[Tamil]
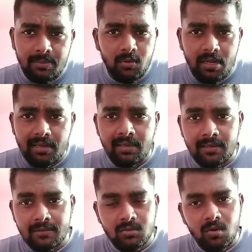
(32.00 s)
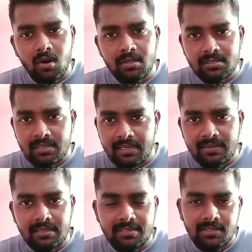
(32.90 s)
அப்புறம் நிறைய இருக்குது ஸோ நாலேஜ் நிறைய
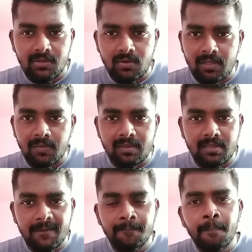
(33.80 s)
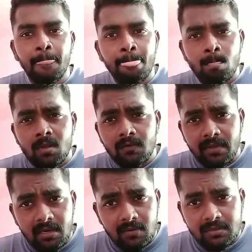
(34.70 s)
தெரிஞ்சுக்கணும் அதை பற்றி
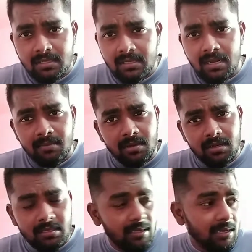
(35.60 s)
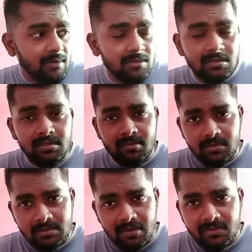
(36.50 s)
வீட்டில் வந்து அதுக்காக அதுக்காக வந்து
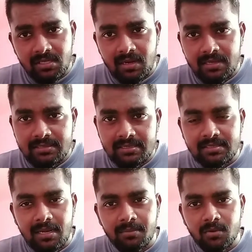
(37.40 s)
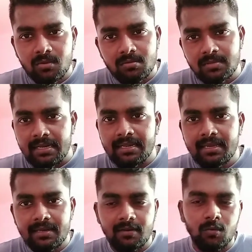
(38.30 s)
நம்ம சில விஷயங்கள்லாம் செஞ்சு சாப்பிட்ணும்
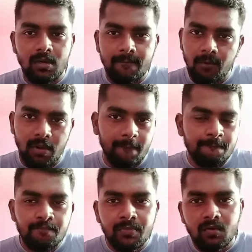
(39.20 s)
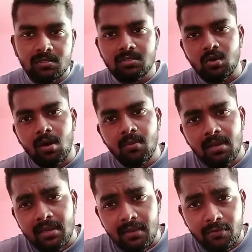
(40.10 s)
நிறைய இருக்குது உள்ள ஓகே விச் இஸ்
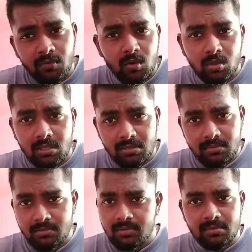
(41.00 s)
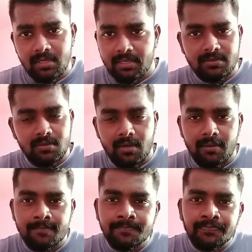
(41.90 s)
நார்மல் அண்ட் எவ்ரி ஒன் நோ த திங்ஸ்
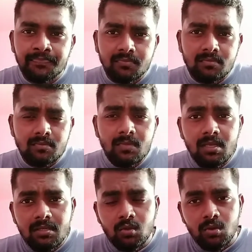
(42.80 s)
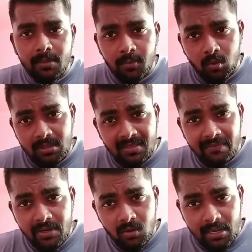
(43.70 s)
ஓகே ஸோ இப்போது இந்த
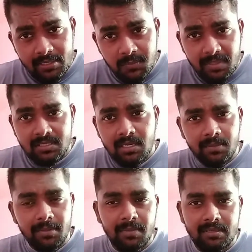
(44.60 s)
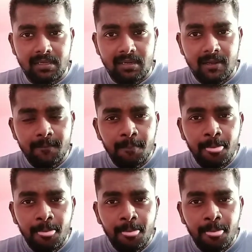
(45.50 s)
வீடியோவில் என்ன ஸ்பெஷல் அப்படின்னு பார்த்தீங்கன்னா